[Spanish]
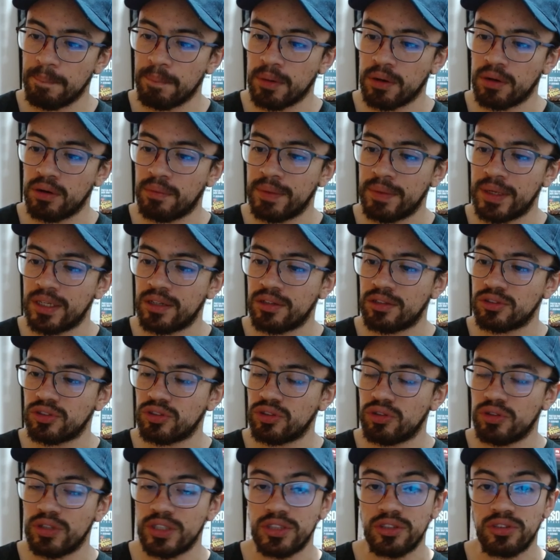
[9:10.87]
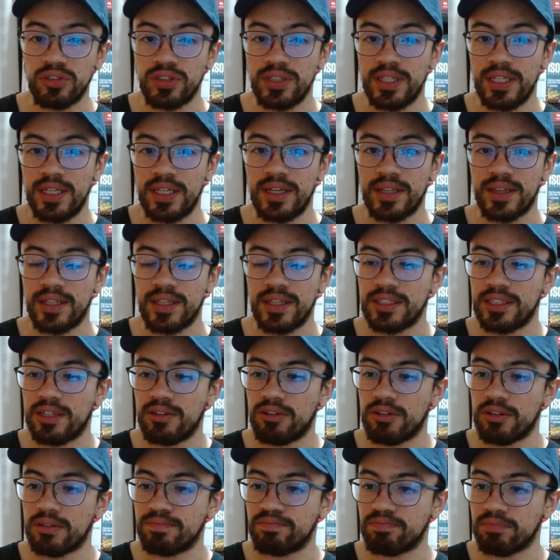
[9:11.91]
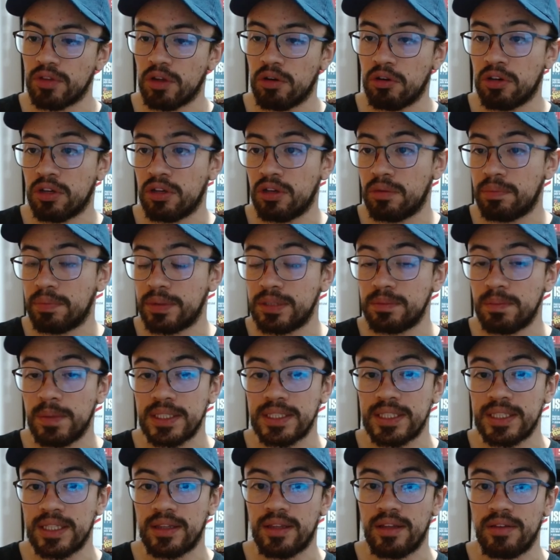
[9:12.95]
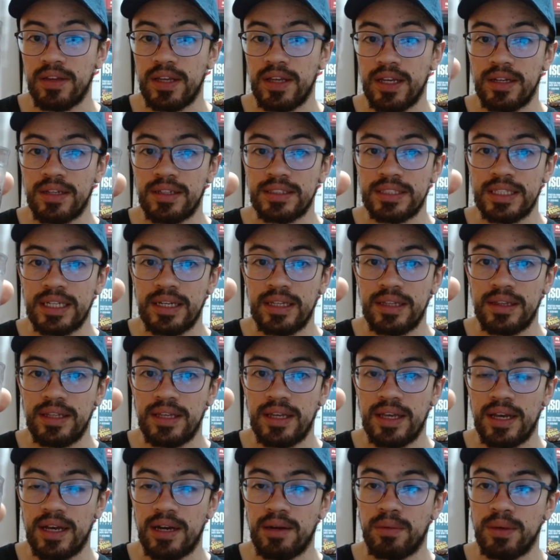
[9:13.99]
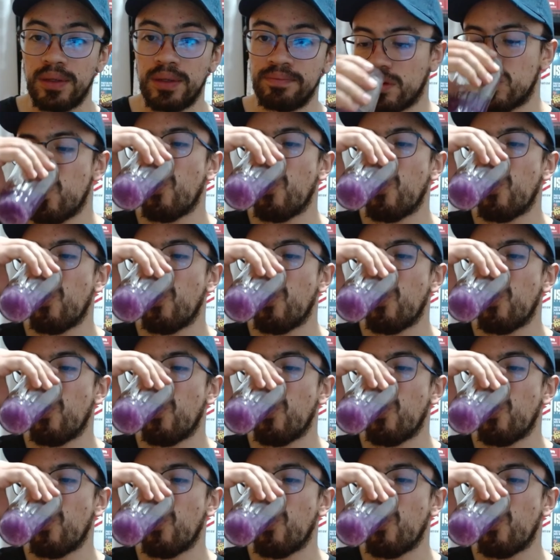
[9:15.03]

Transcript: Por lo menos no es hostigante el sabor. O quedó pues bastante bien en esta cantidad de agua.